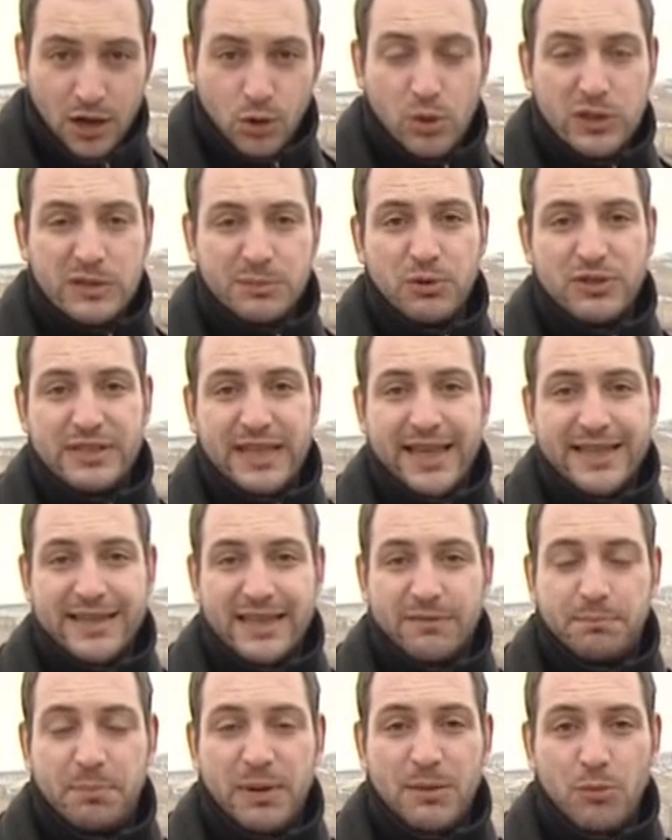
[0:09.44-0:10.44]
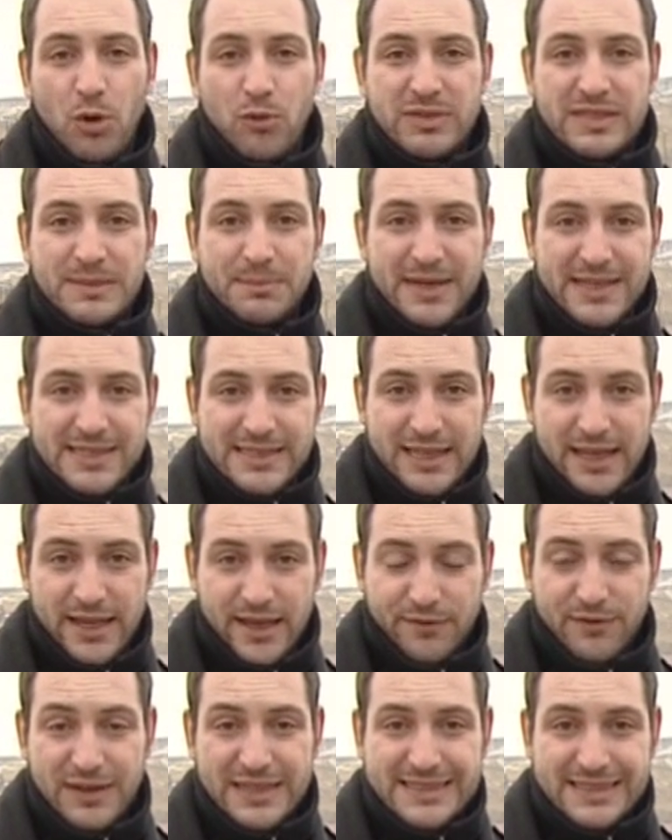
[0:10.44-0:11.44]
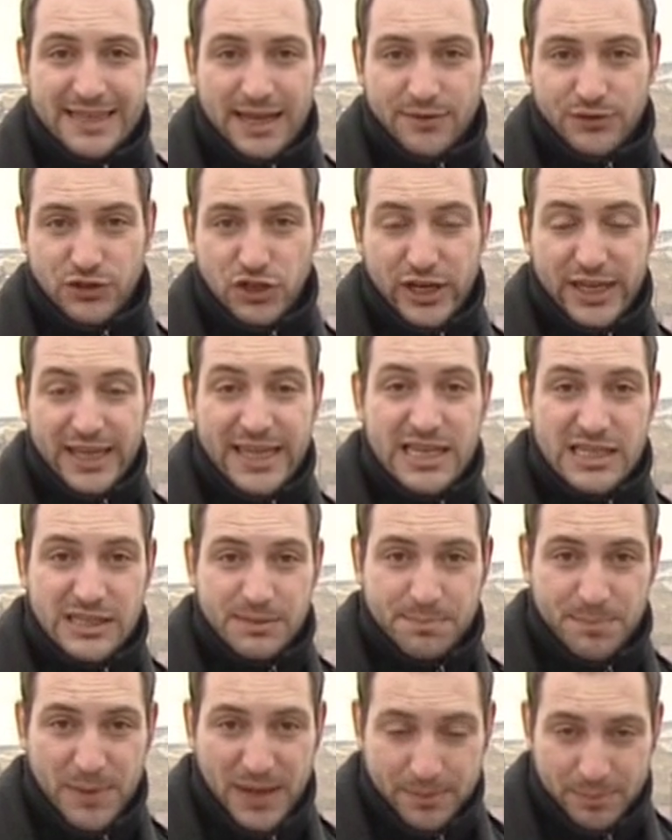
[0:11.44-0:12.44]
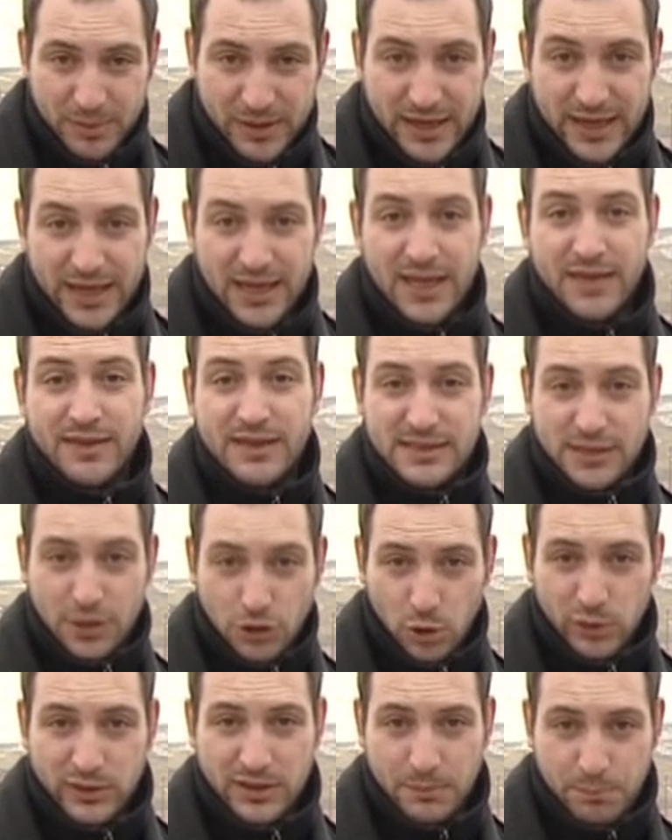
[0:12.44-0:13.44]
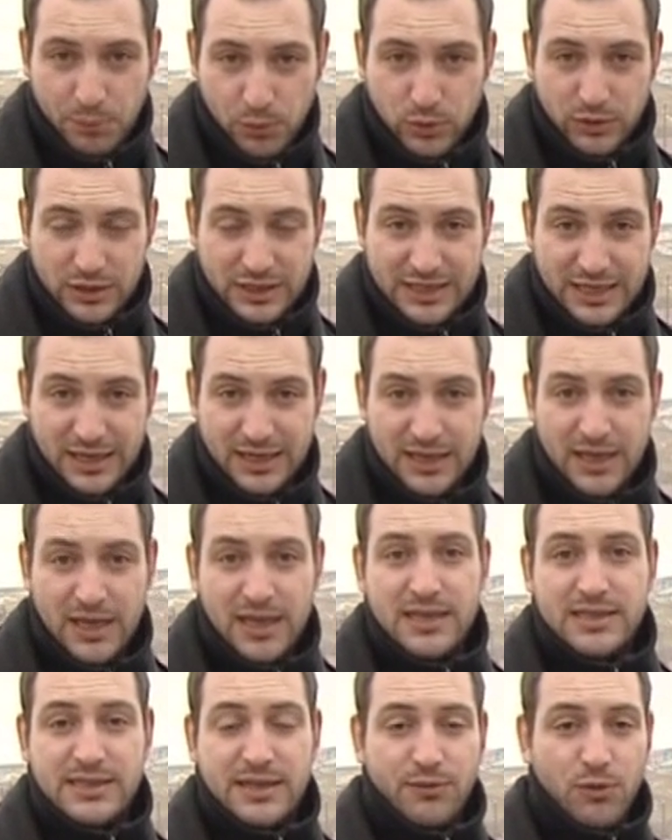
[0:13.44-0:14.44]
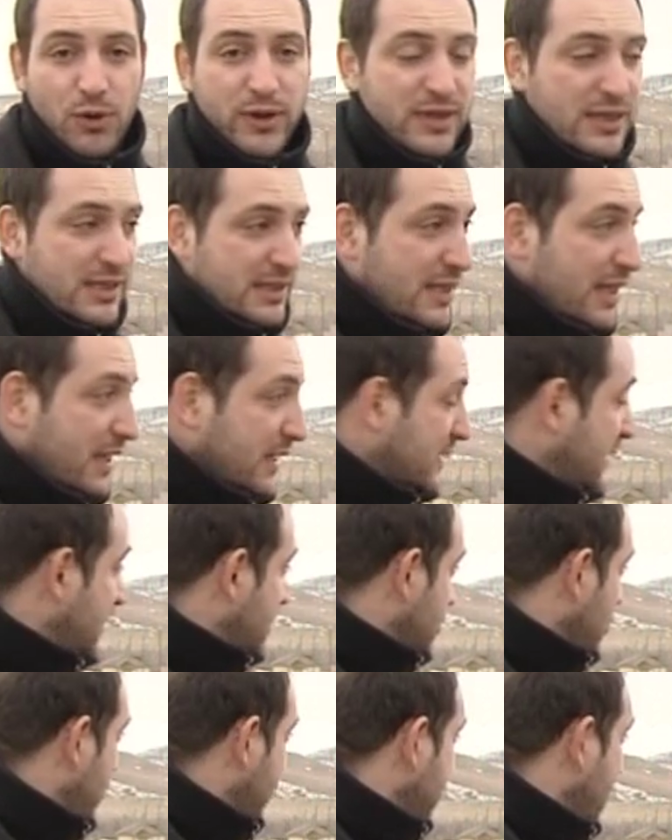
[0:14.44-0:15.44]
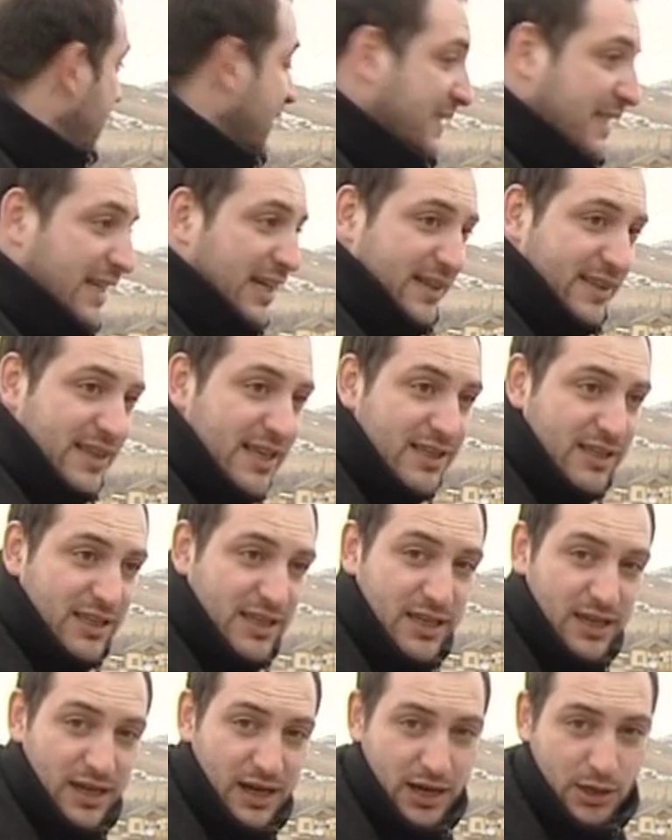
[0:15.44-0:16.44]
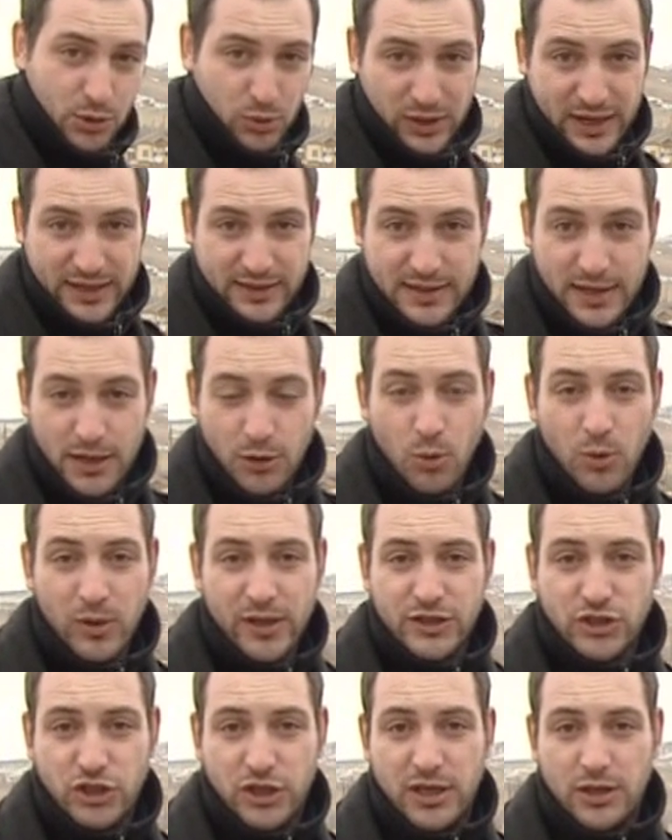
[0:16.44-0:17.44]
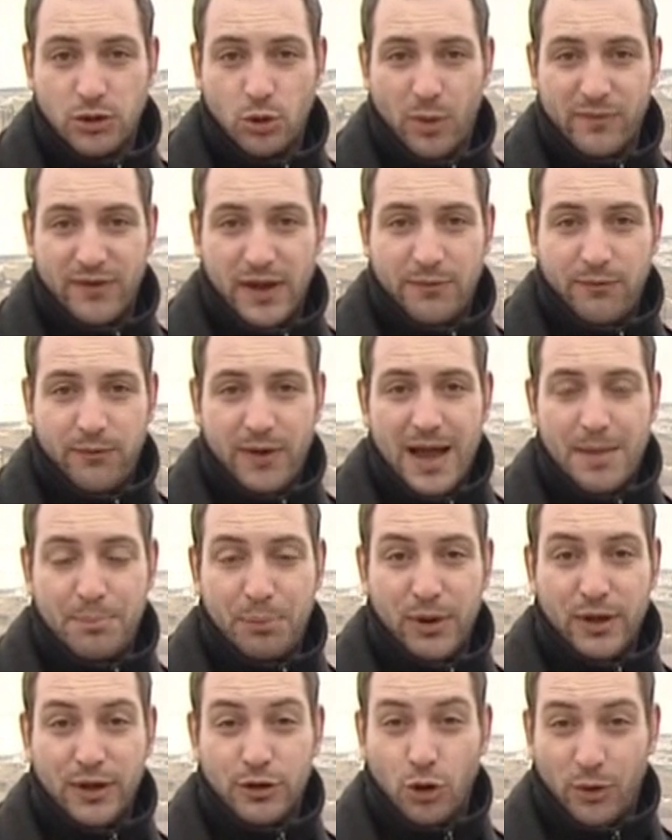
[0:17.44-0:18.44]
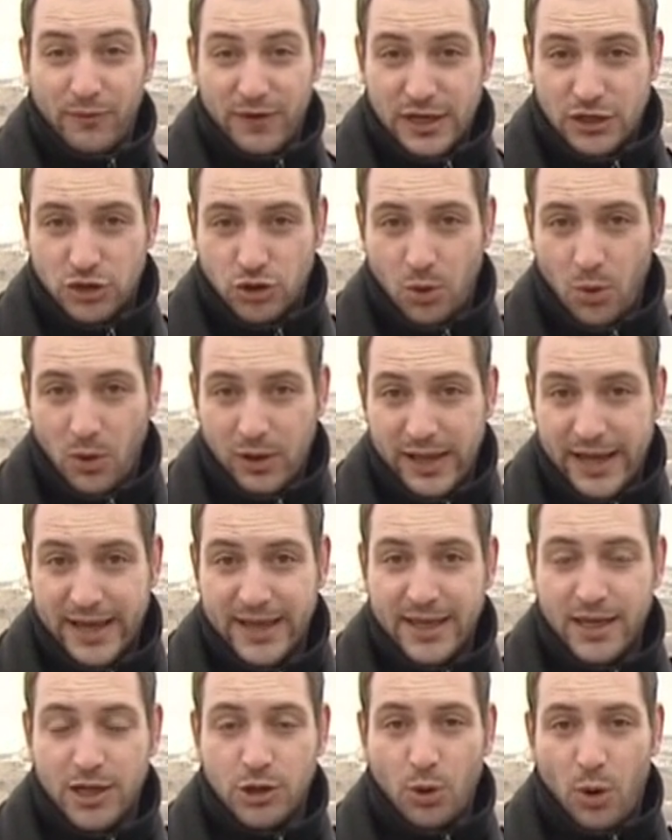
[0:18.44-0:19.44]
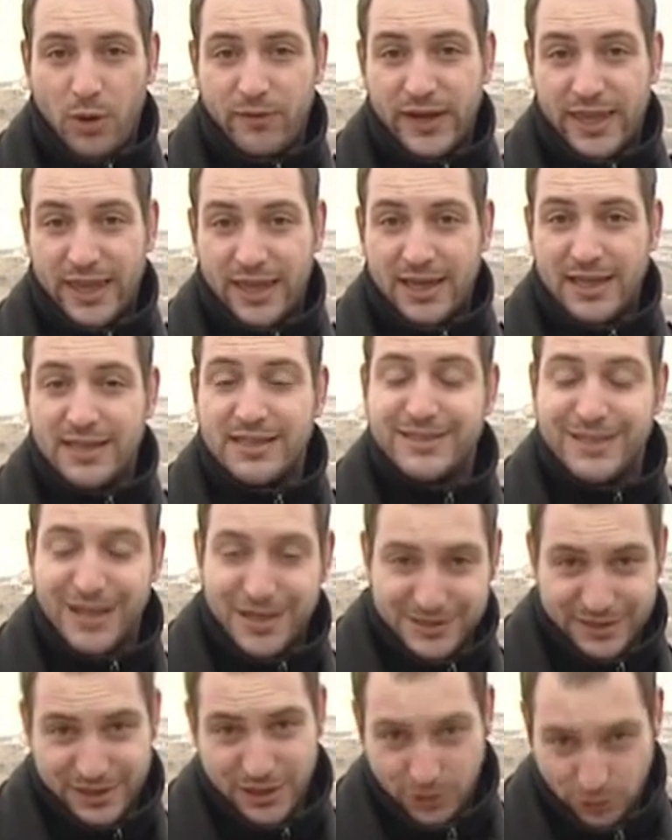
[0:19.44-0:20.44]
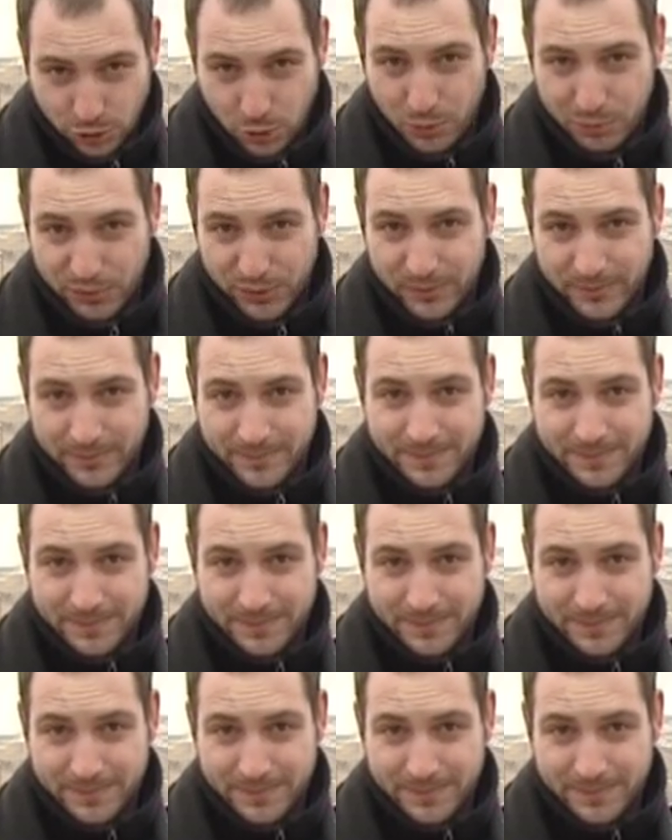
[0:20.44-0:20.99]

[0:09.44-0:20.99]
Год спустя это в прямом смысле восставший из пепла населенный пункт. Сегодня здесь словно с картинки аккуратные улочки, новый ФАП, новая школа и новый сельский клуб.